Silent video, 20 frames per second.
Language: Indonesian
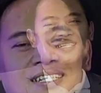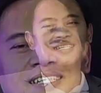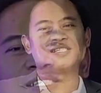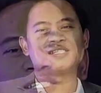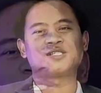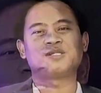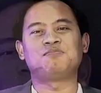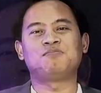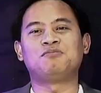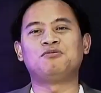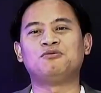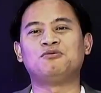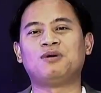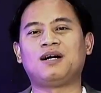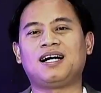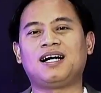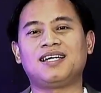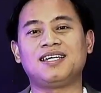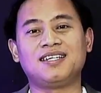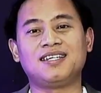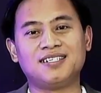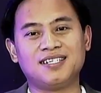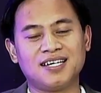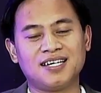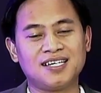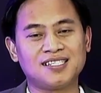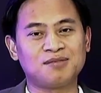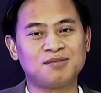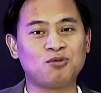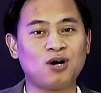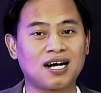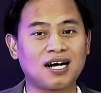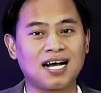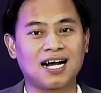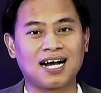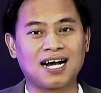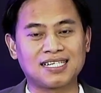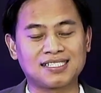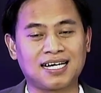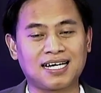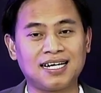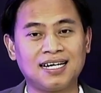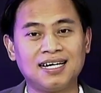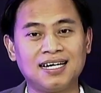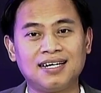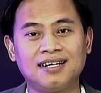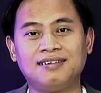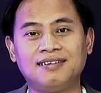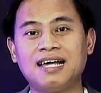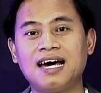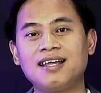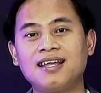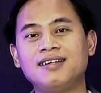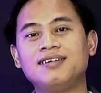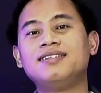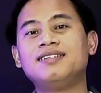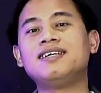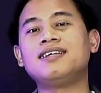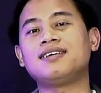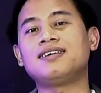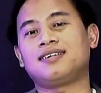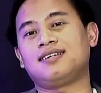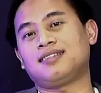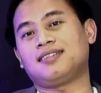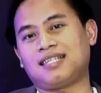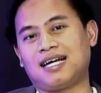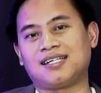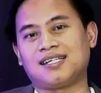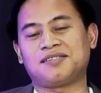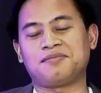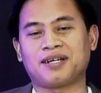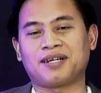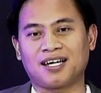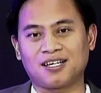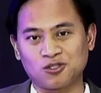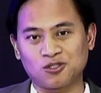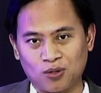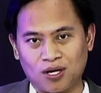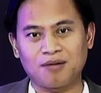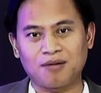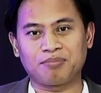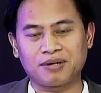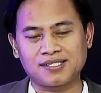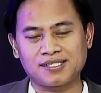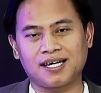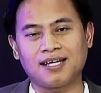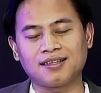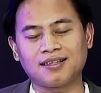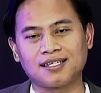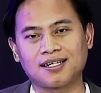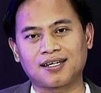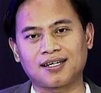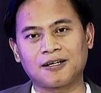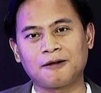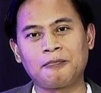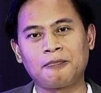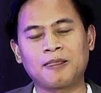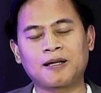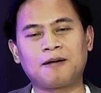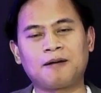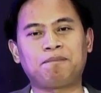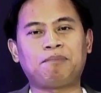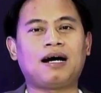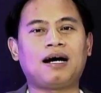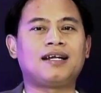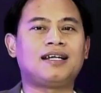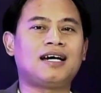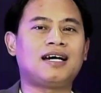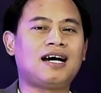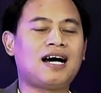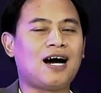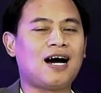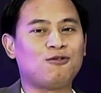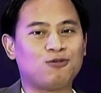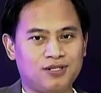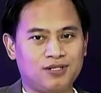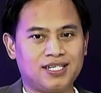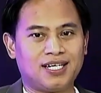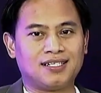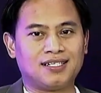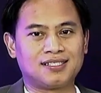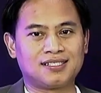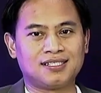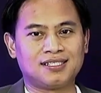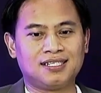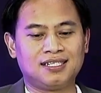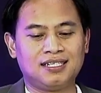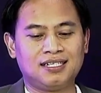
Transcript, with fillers: sebuah ide, sebuah gagasan dari diri kita sebagai seorang presenter kepada audiens.